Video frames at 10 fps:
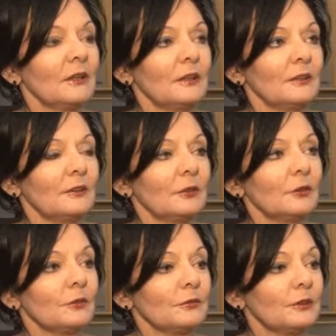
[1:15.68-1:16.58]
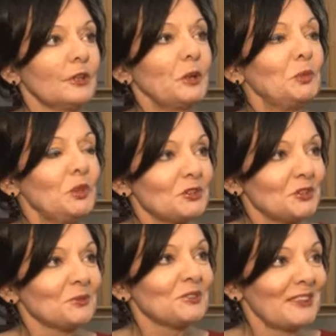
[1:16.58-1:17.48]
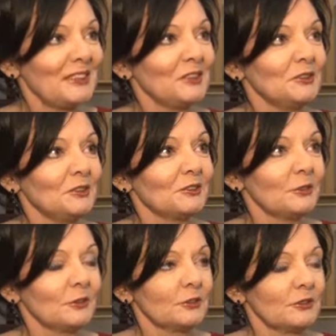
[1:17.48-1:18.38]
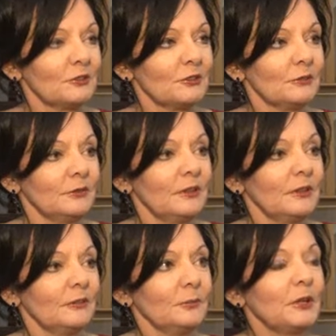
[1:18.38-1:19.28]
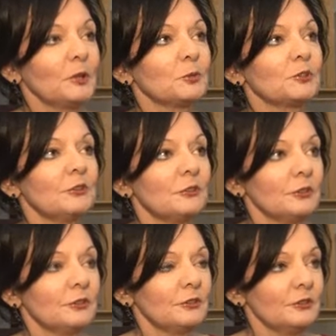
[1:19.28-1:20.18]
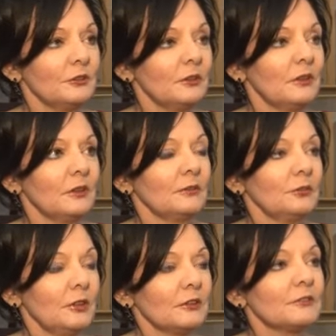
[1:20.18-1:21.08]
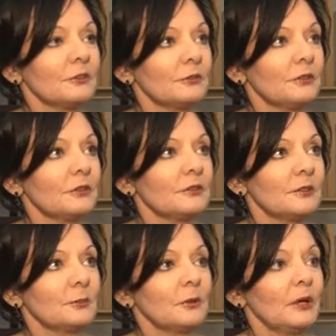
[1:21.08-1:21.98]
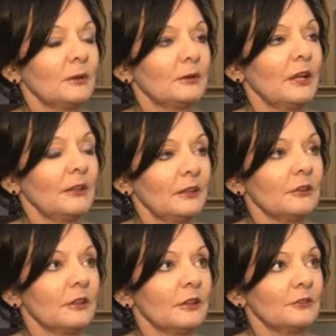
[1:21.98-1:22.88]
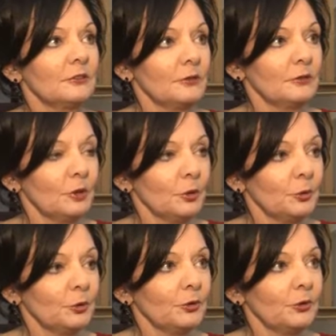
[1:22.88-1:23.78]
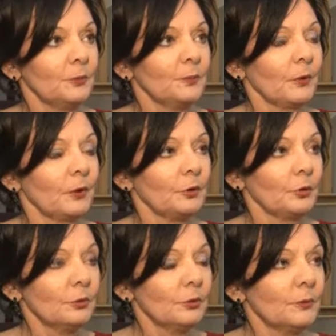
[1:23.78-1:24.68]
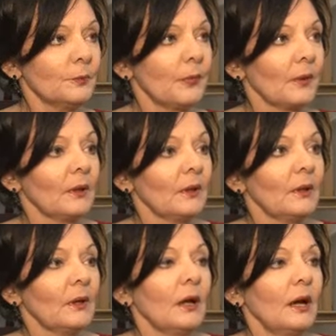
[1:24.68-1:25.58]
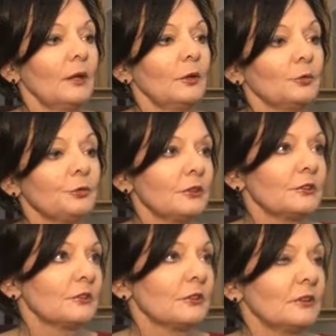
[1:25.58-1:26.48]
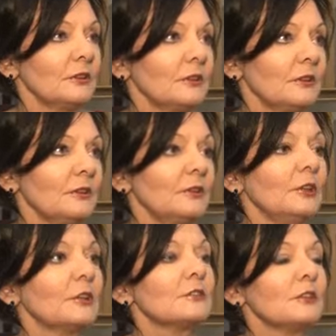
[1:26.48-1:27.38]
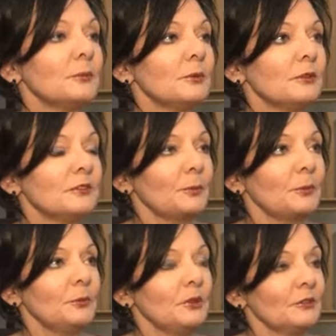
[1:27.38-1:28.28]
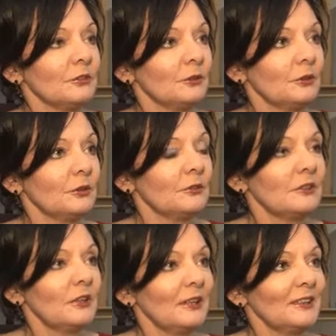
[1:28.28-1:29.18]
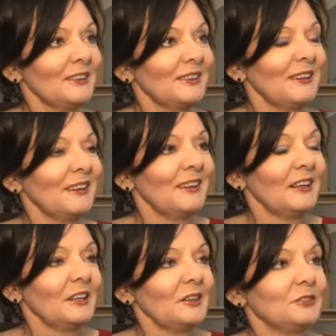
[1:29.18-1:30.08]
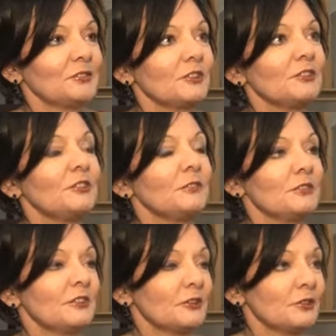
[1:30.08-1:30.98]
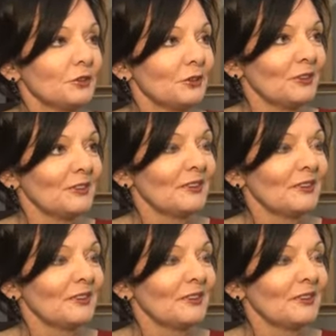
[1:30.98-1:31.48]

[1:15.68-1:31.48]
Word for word: Y, drogowe na mniejszą skalę niż dotychczasowe, ale w miarę możliwości finansowych chcemy nadal realizować remonty dróg, ale również y, nie chcemy zapominać o tych celach y, wcześniej wyznaczonych.